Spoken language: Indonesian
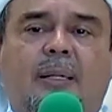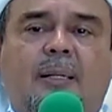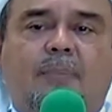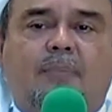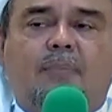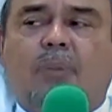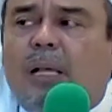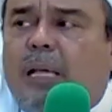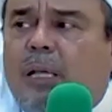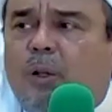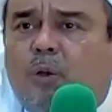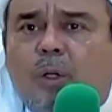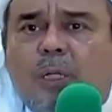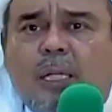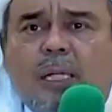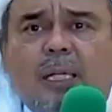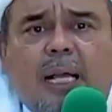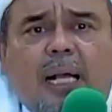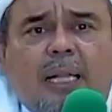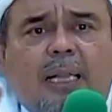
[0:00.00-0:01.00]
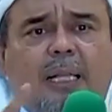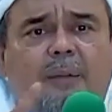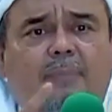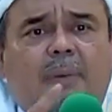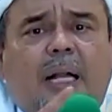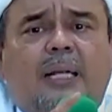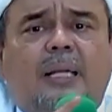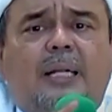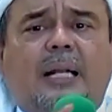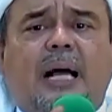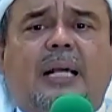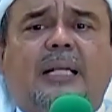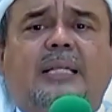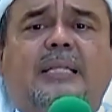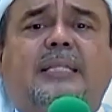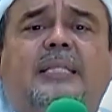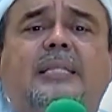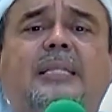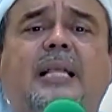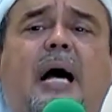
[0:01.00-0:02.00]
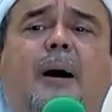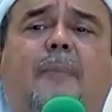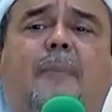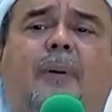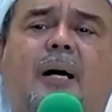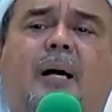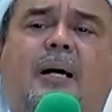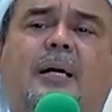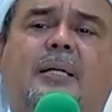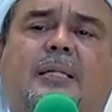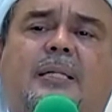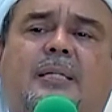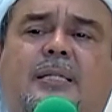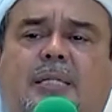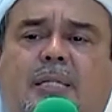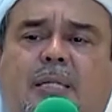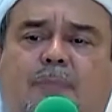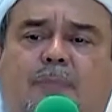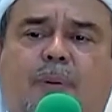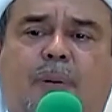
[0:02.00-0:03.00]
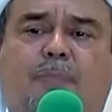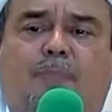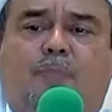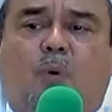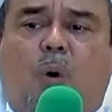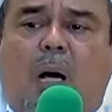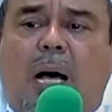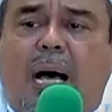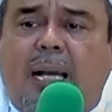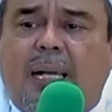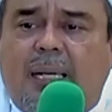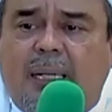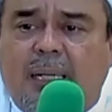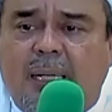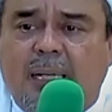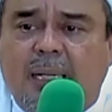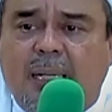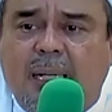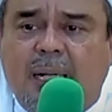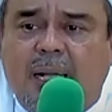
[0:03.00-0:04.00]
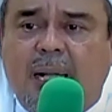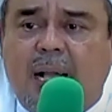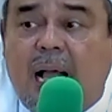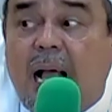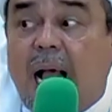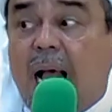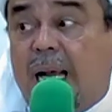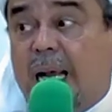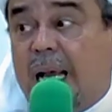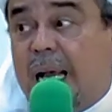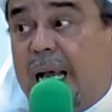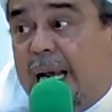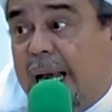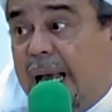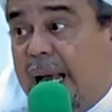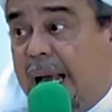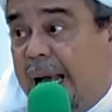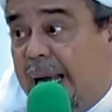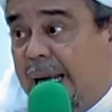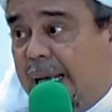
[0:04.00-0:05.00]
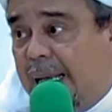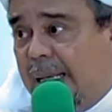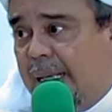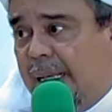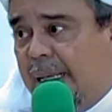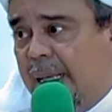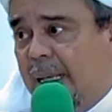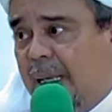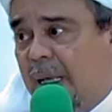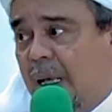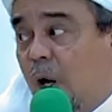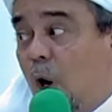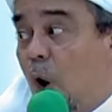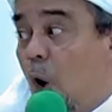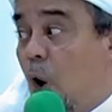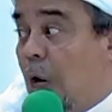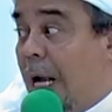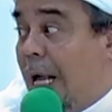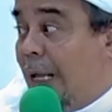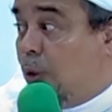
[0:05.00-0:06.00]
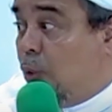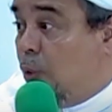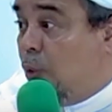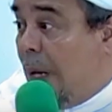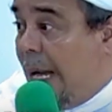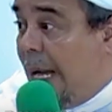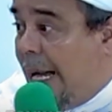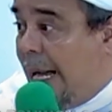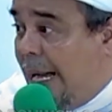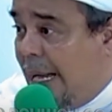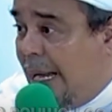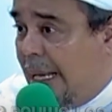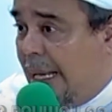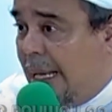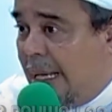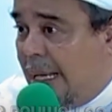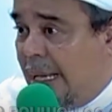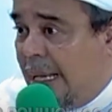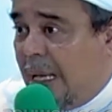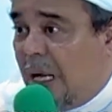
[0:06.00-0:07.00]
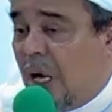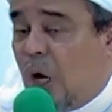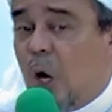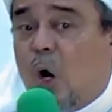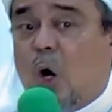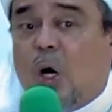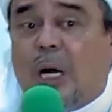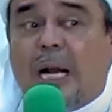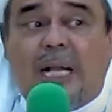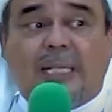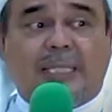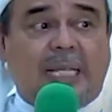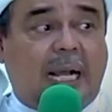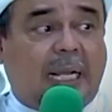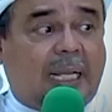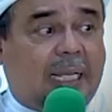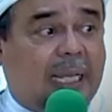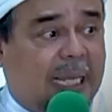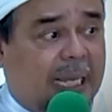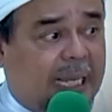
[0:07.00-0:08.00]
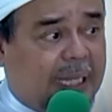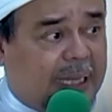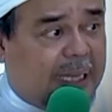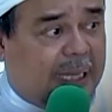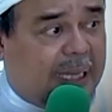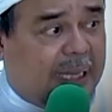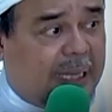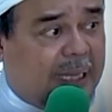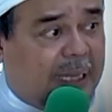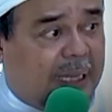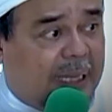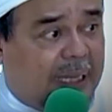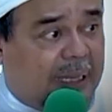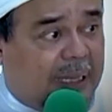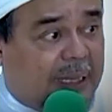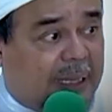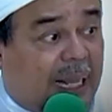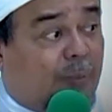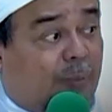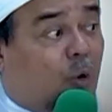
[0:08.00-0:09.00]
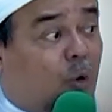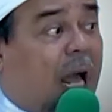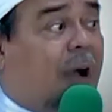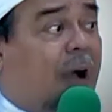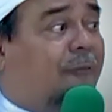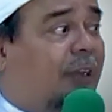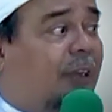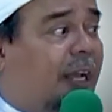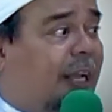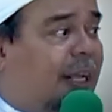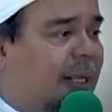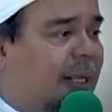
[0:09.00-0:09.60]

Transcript: begitu dilihat di Madinah isinya apa isinya perempuan anak-anak orang tua orang sakit dan munafik.